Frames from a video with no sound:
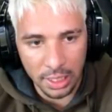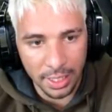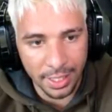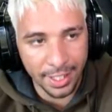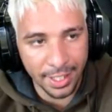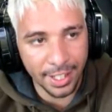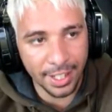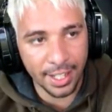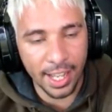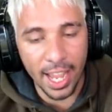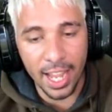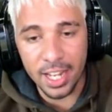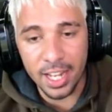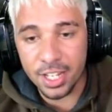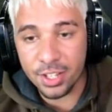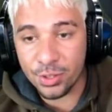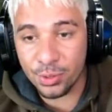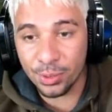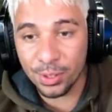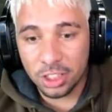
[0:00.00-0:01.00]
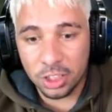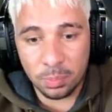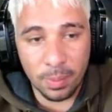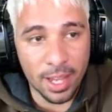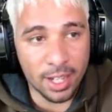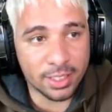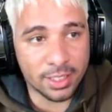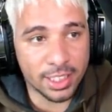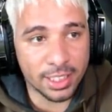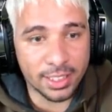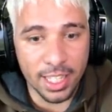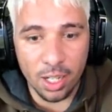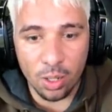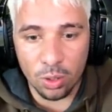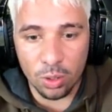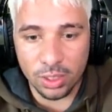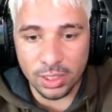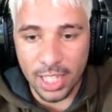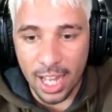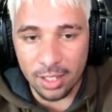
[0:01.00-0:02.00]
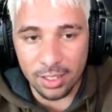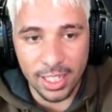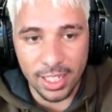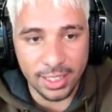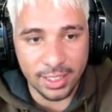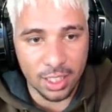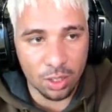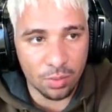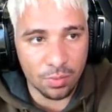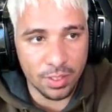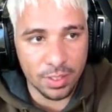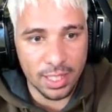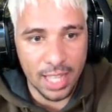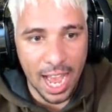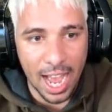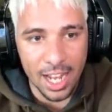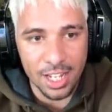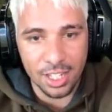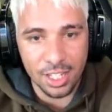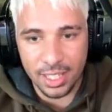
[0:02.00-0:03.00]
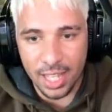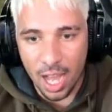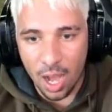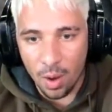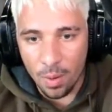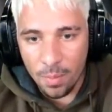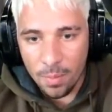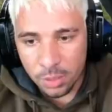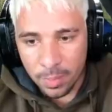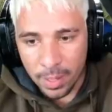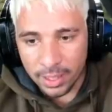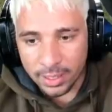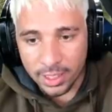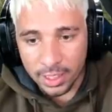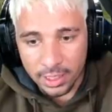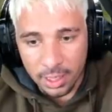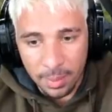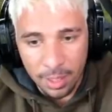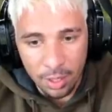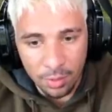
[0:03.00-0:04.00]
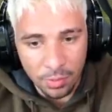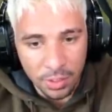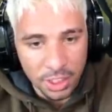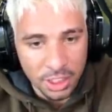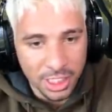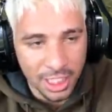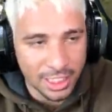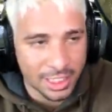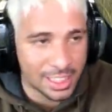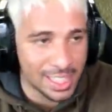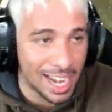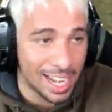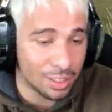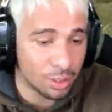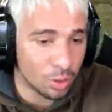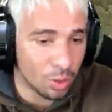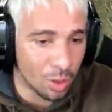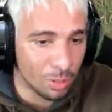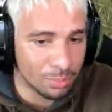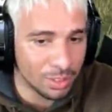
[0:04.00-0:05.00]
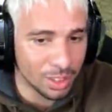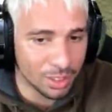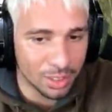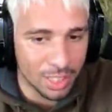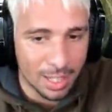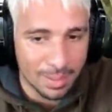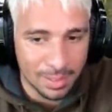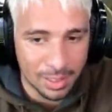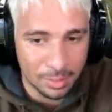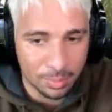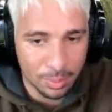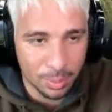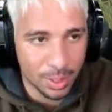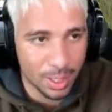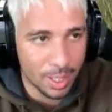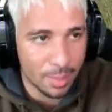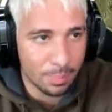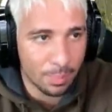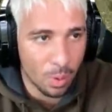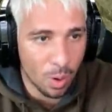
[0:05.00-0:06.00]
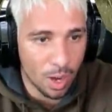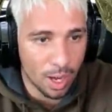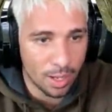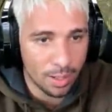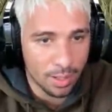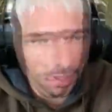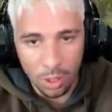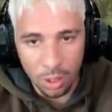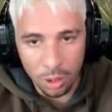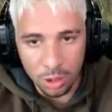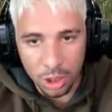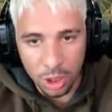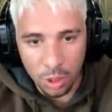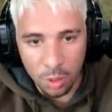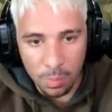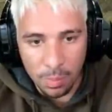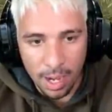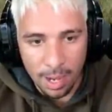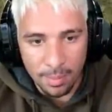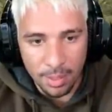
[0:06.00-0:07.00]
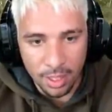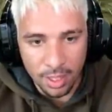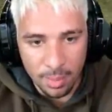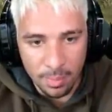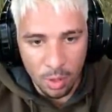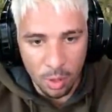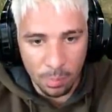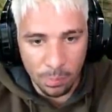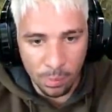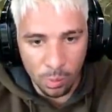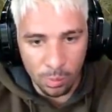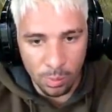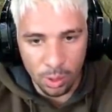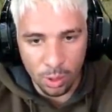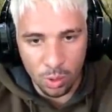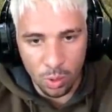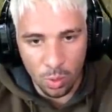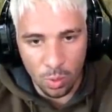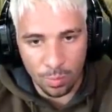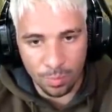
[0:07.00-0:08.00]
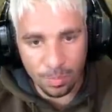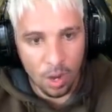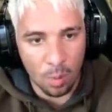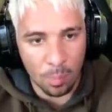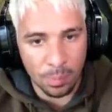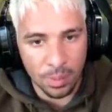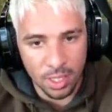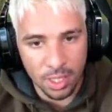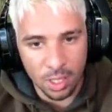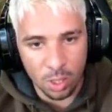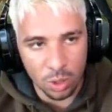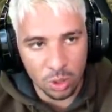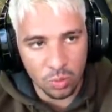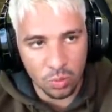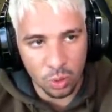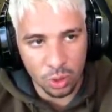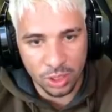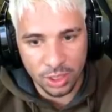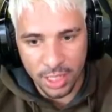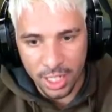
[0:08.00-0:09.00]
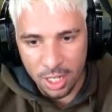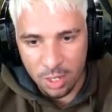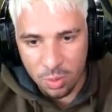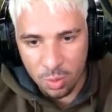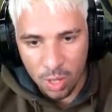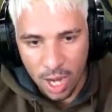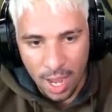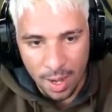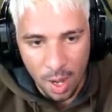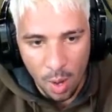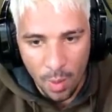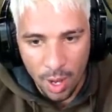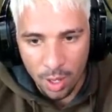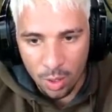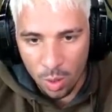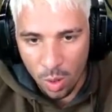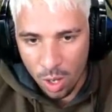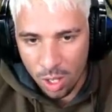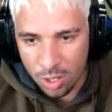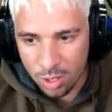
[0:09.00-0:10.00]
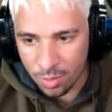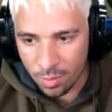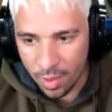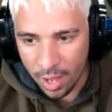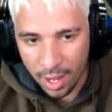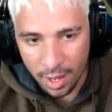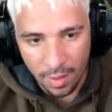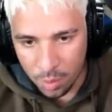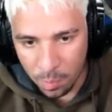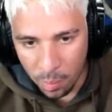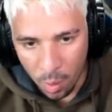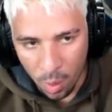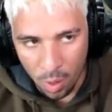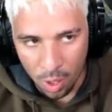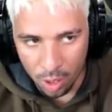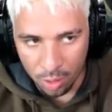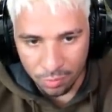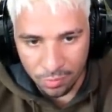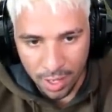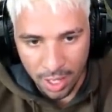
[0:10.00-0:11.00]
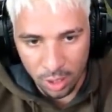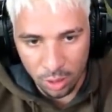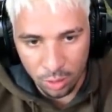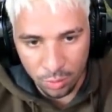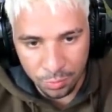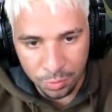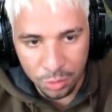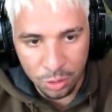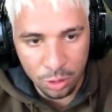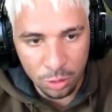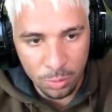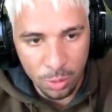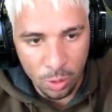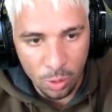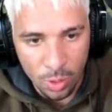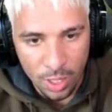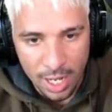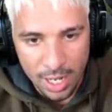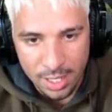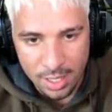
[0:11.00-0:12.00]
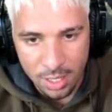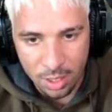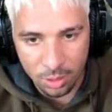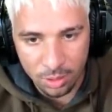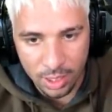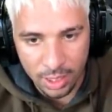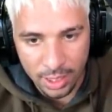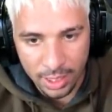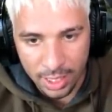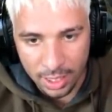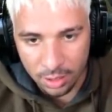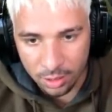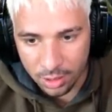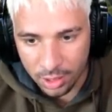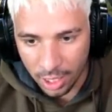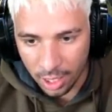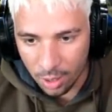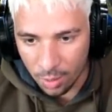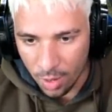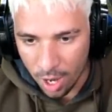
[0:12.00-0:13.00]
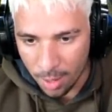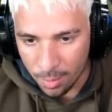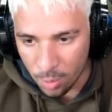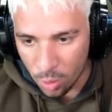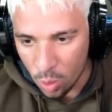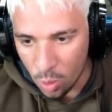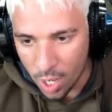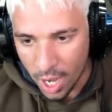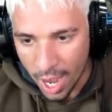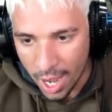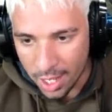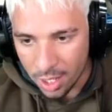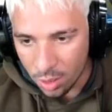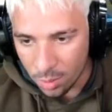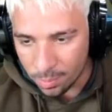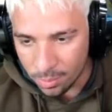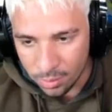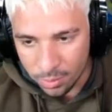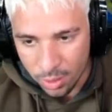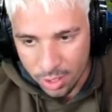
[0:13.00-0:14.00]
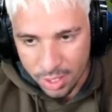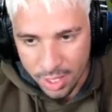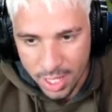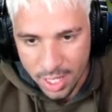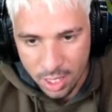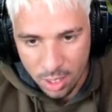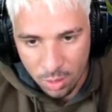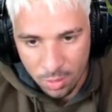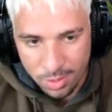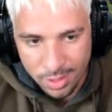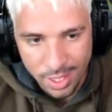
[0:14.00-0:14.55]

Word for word: E é isso. Espero que vocês tenham gostado dessa novidade e tal. Espero que vocês também não fiquem chateados comigo, né, mano? Porque, porra, quando eu digo pra mim que meu público, a opinião de vocês, o canal é nosso, velho. Tipo, eu falo do fundo do meu coração, tá ligado? ligado? Tem um amor, um carinho por vocês que eu